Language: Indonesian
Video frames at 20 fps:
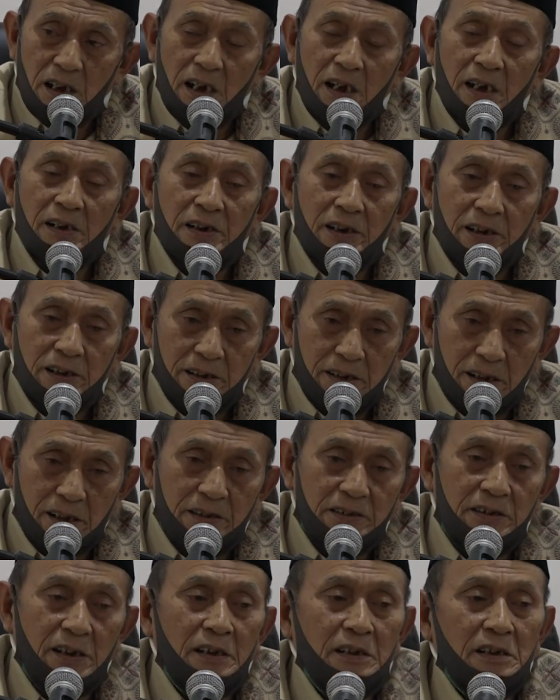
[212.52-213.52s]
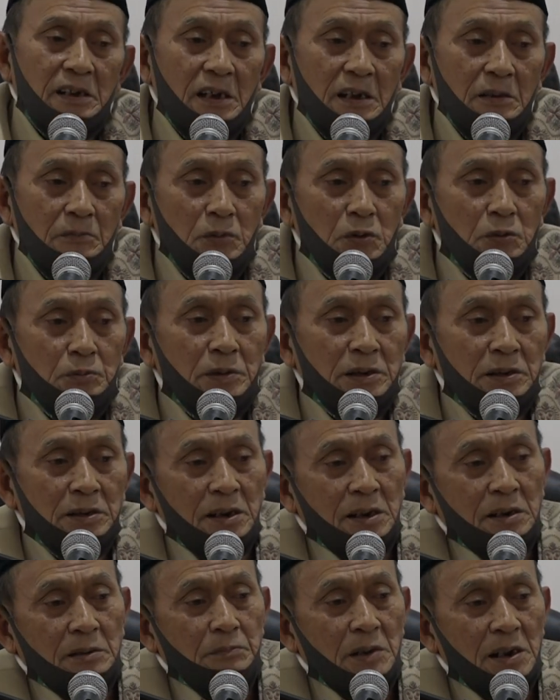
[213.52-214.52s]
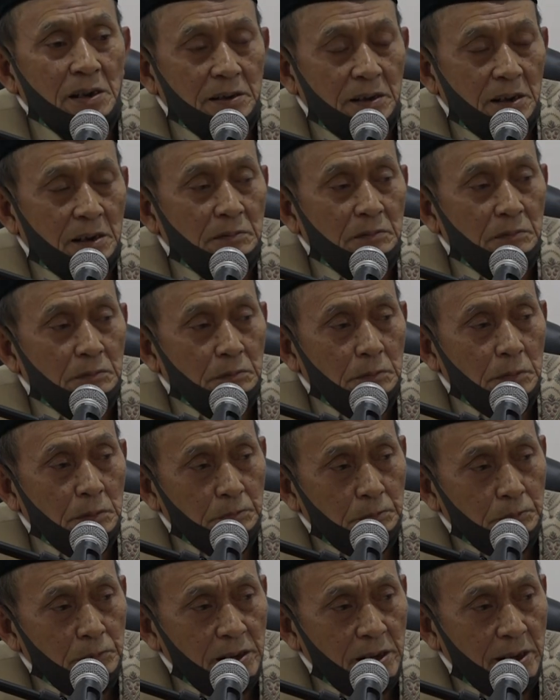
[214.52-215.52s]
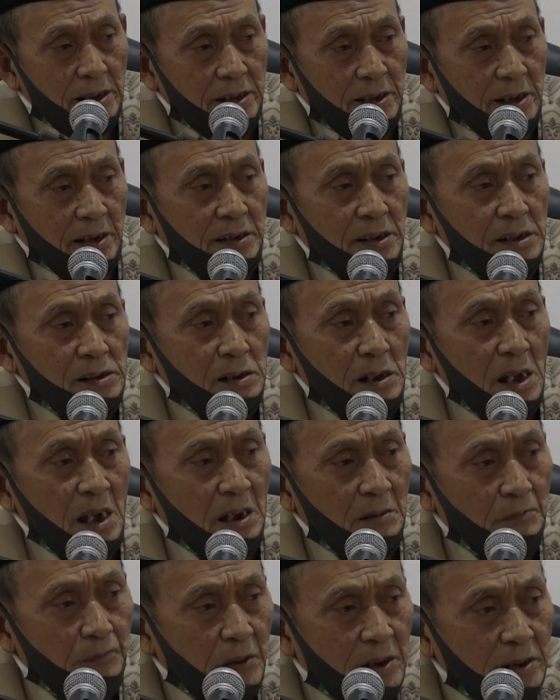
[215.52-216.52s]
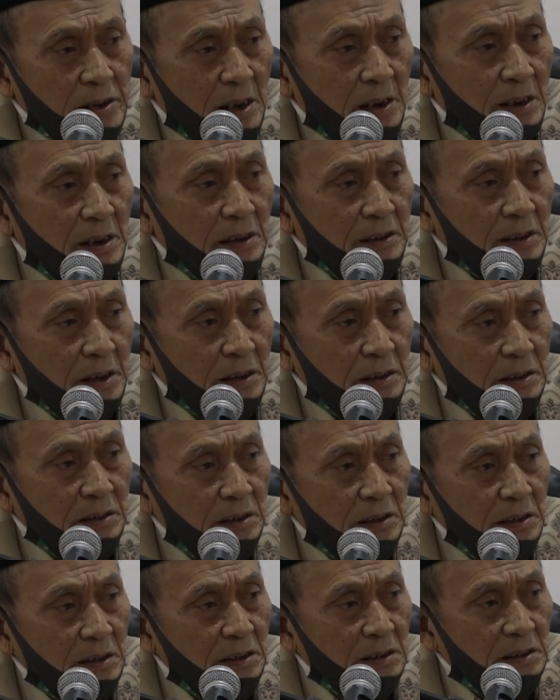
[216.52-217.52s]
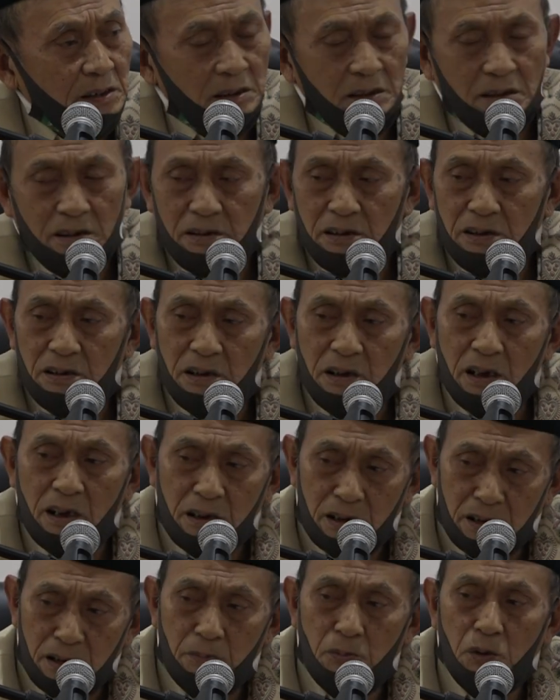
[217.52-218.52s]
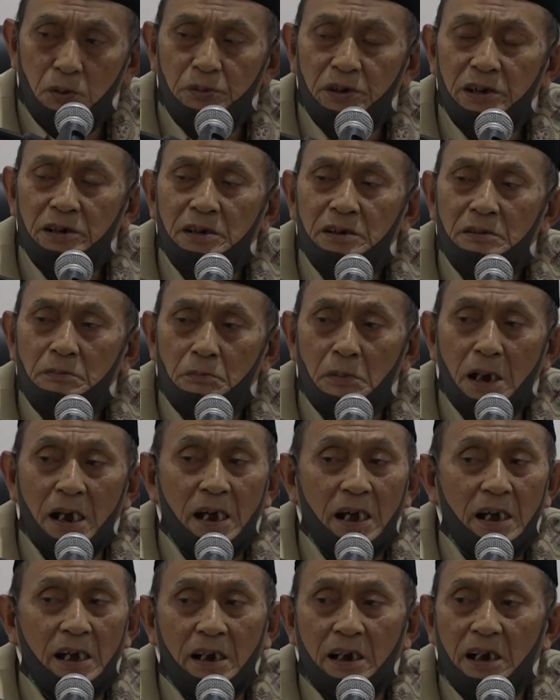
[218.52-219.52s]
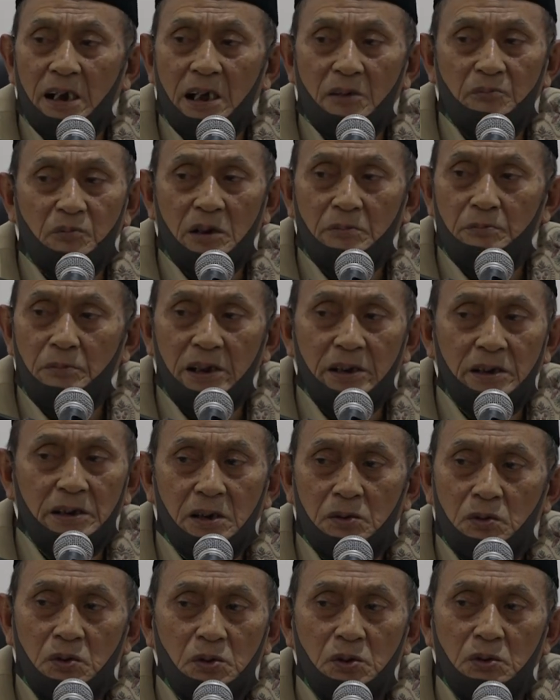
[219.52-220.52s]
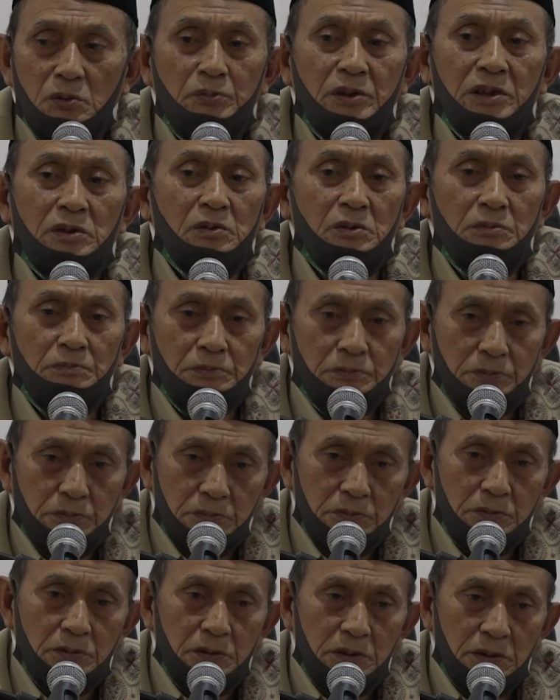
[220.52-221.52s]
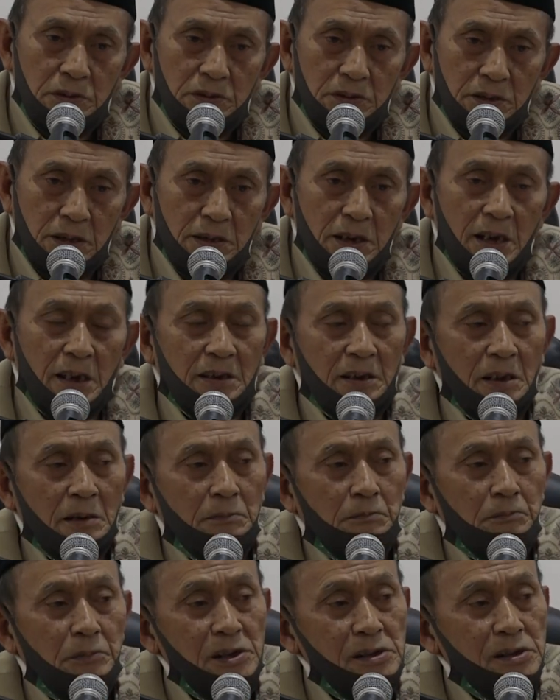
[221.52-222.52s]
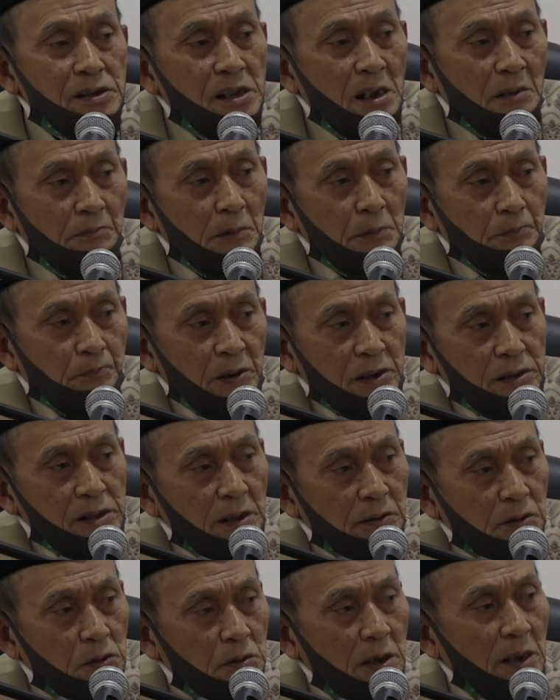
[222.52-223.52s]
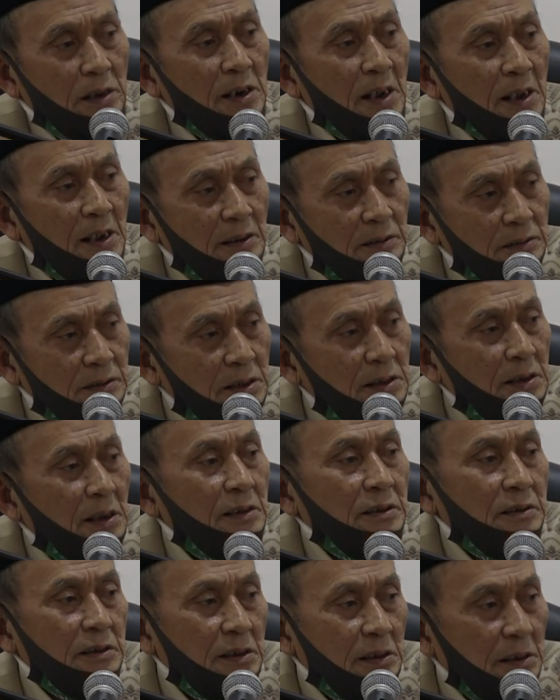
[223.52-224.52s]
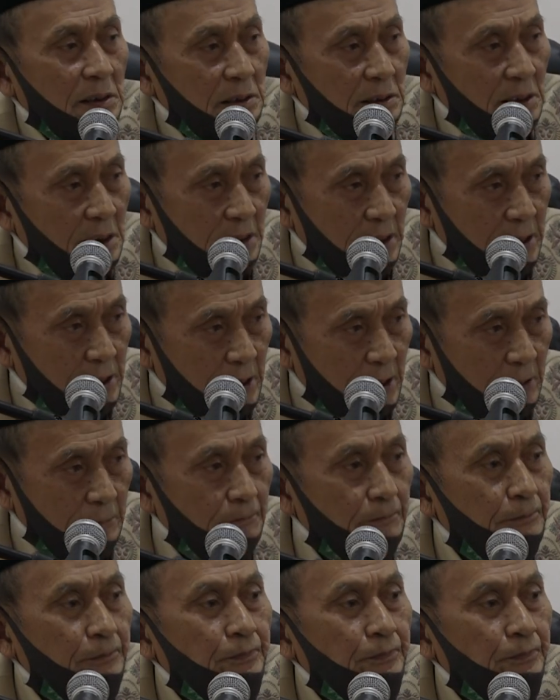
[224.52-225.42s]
Andai kata kamu mendermakan, membiayakan apa yang akan di di bumi ini, ma'allah pabainakulubiku. Tidak akan bisa mempersatukan hati-hati kalian.